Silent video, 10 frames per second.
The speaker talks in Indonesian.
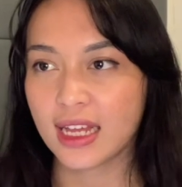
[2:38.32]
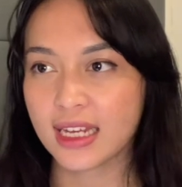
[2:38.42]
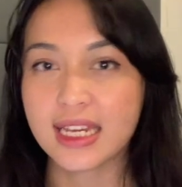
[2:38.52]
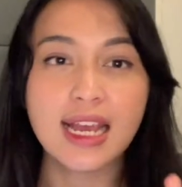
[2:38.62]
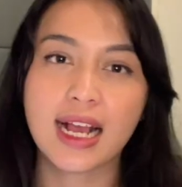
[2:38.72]

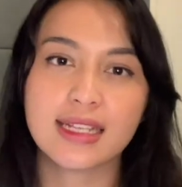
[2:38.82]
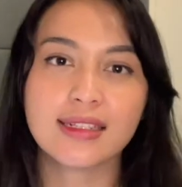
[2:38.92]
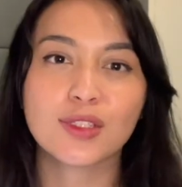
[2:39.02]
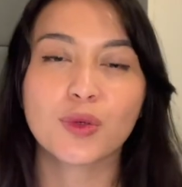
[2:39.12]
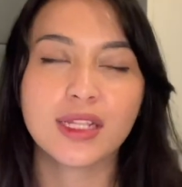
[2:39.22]
dia nggak
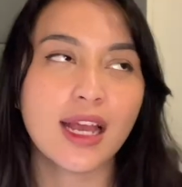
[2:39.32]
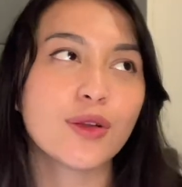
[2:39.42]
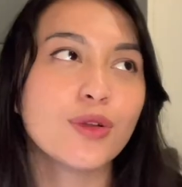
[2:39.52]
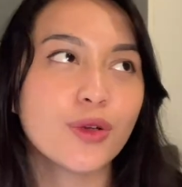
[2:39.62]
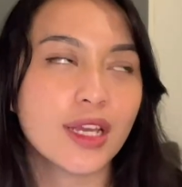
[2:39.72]
sesweet
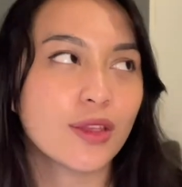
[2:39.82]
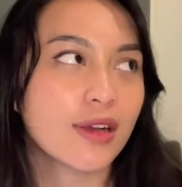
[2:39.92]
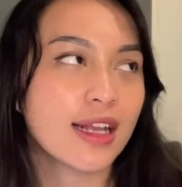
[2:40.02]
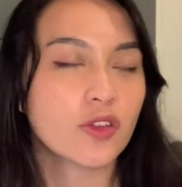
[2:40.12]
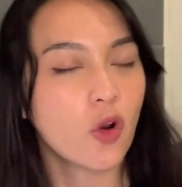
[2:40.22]
yang dulu
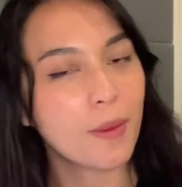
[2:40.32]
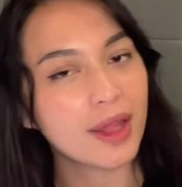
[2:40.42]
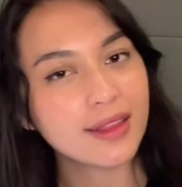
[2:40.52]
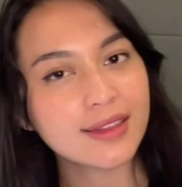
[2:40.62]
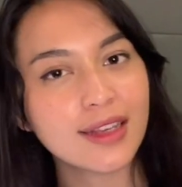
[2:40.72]
gitu nggak
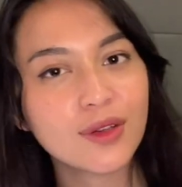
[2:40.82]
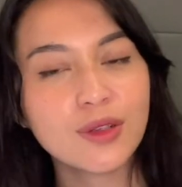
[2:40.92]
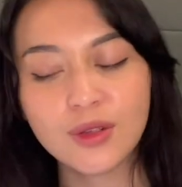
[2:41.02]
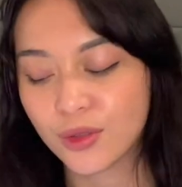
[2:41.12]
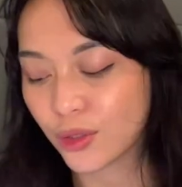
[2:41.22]
seromantis yang
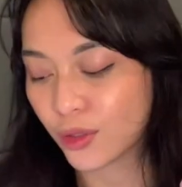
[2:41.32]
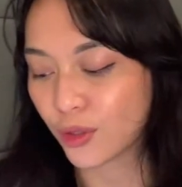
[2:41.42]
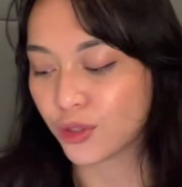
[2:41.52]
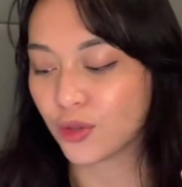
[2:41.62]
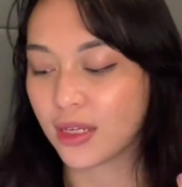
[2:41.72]
dulu
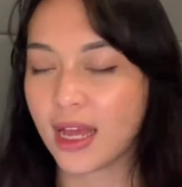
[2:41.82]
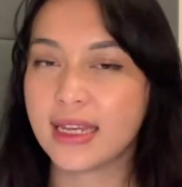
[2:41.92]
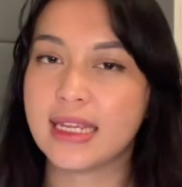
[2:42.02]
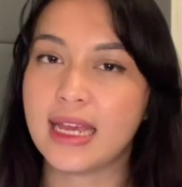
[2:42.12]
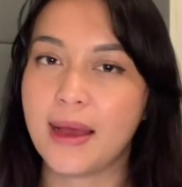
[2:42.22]
terus juga
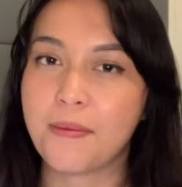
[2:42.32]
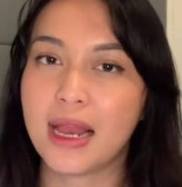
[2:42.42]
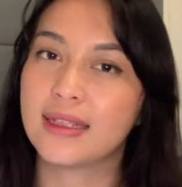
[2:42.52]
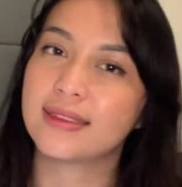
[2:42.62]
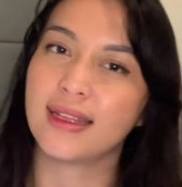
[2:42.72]
dia
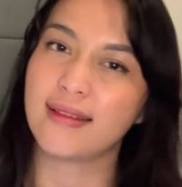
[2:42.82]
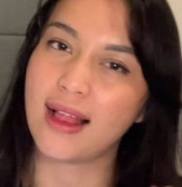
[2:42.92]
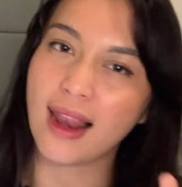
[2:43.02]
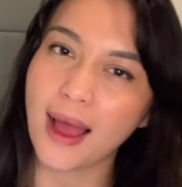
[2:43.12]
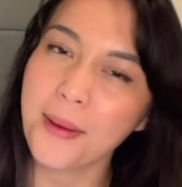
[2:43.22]
balas
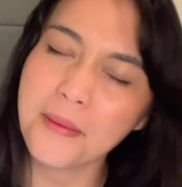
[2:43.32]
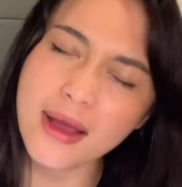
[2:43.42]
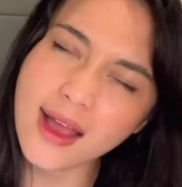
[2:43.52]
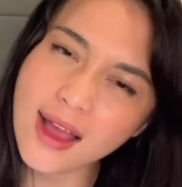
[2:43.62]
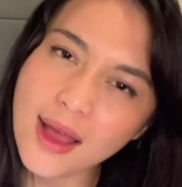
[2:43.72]
chatnya
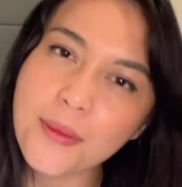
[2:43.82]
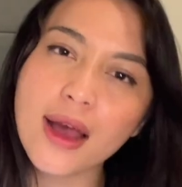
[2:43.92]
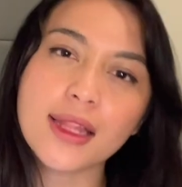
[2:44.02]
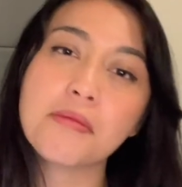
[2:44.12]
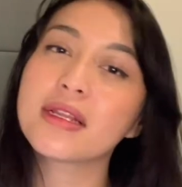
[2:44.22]
lama
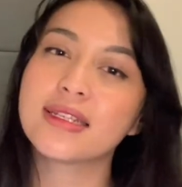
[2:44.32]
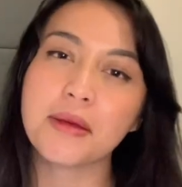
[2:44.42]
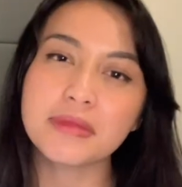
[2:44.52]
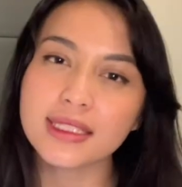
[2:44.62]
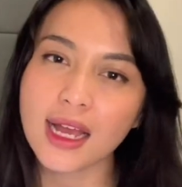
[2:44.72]
banget
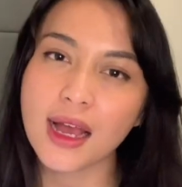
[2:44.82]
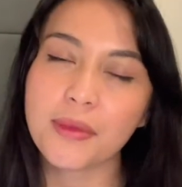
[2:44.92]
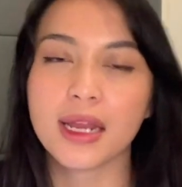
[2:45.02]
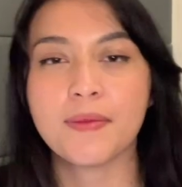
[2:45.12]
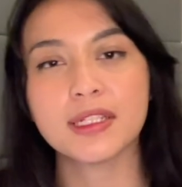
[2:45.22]

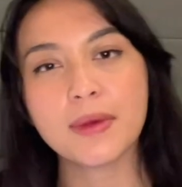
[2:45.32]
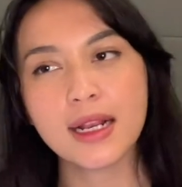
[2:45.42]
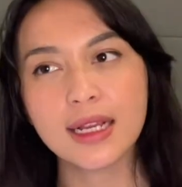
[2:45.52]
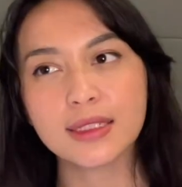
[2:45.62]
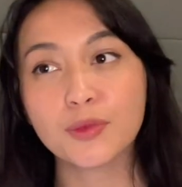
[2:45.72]
berjam-jam nggak dibales
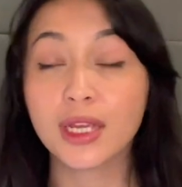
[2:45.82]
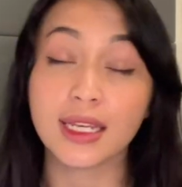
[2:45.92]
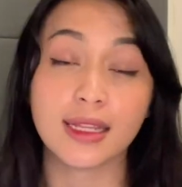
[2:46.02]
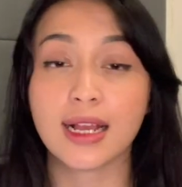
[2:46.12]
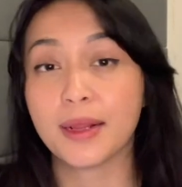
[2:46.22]
balas mungkin
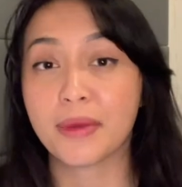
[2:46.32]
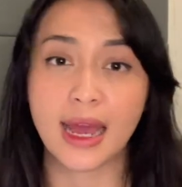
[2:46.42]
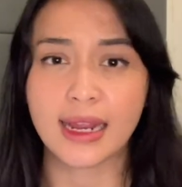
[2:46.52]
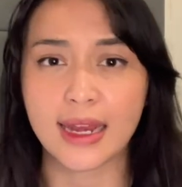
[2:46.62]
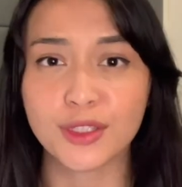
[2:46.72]
ditinggalin
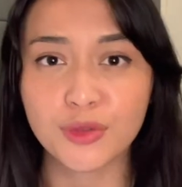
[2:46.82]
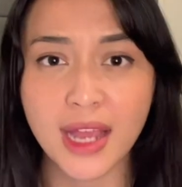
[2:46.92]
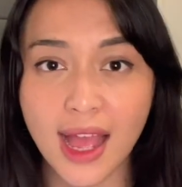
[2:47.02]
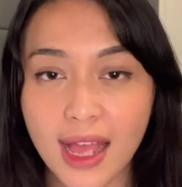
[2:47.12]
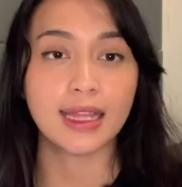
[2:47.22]
berhari-hari
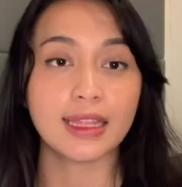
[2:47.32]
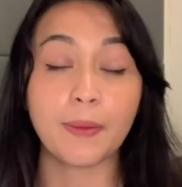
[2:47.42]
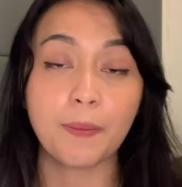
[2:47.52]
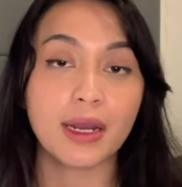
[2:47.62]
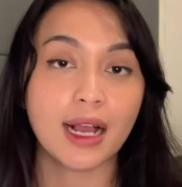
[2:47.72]
juga
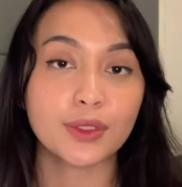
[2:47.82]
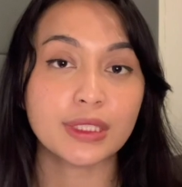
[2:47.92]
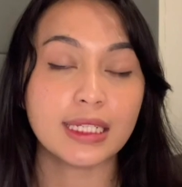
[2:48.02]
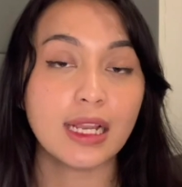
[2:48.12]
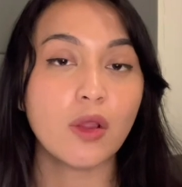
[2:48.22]
tapi pada
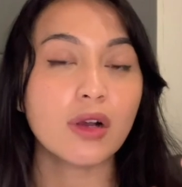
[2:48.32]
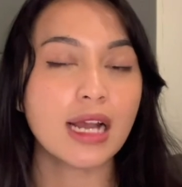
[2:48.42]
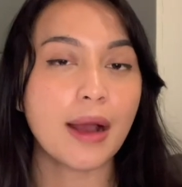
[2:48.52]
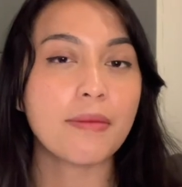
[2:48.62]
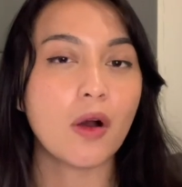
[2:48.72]
kasus ini
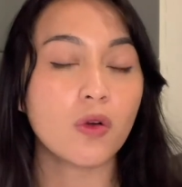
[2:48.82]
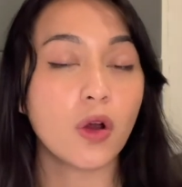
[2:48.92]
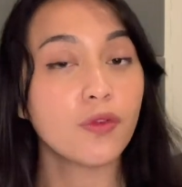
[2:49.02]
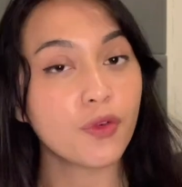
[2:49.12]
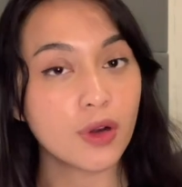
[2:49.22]
lo nggak
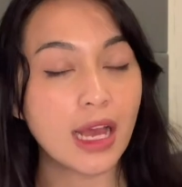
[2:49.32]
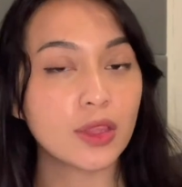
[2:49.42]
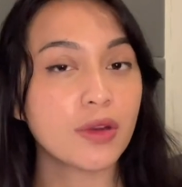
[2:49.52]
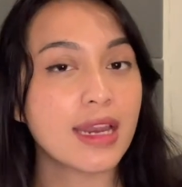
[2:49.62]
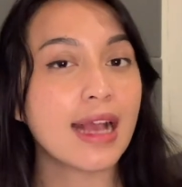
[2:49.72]
mau konfront
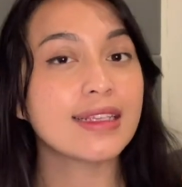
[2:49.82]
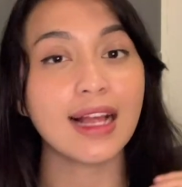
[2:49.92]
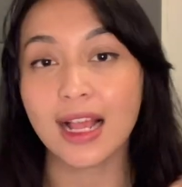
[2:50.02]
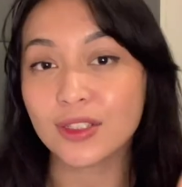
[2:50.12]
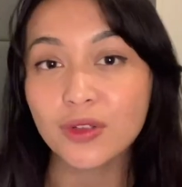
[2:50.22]
atau
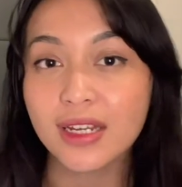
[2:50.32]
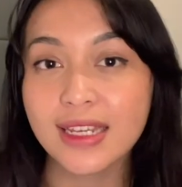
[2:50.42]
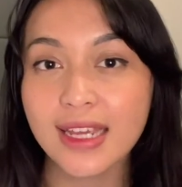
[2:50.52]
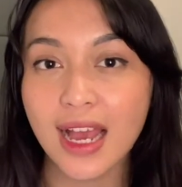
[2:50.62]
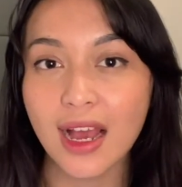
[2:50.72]
nanya langsung ke
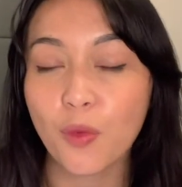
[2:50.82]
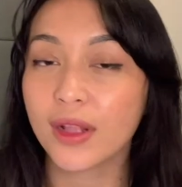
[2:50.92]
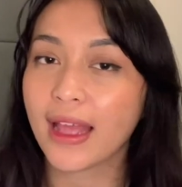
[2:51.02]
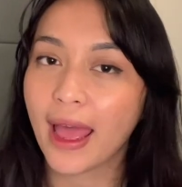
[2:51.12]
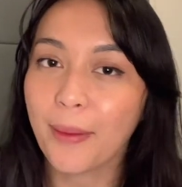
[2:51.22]
dia
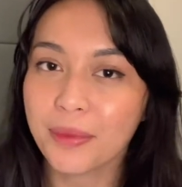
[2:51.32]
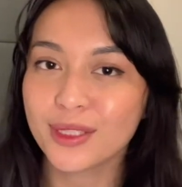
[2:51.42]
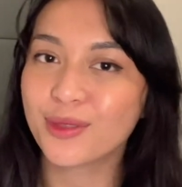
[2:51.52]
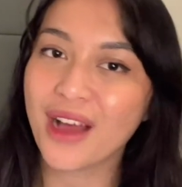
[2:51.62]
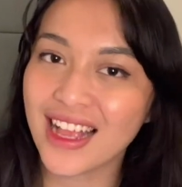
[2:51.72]
what
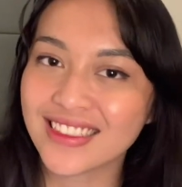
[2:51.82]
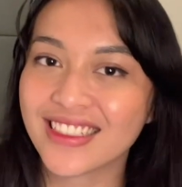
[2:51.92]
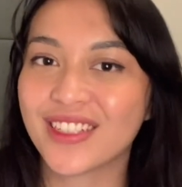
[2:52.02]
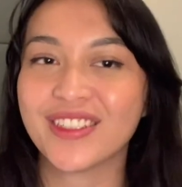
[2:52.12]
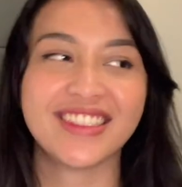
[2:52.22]
happened to
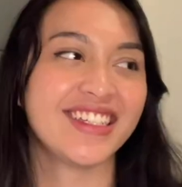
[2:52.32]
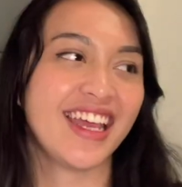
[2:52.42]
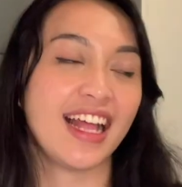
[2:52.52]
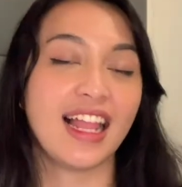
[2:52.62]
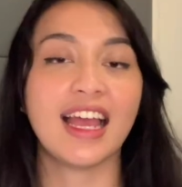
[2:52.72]
us gitu
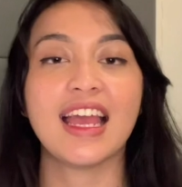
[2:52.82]
cie lah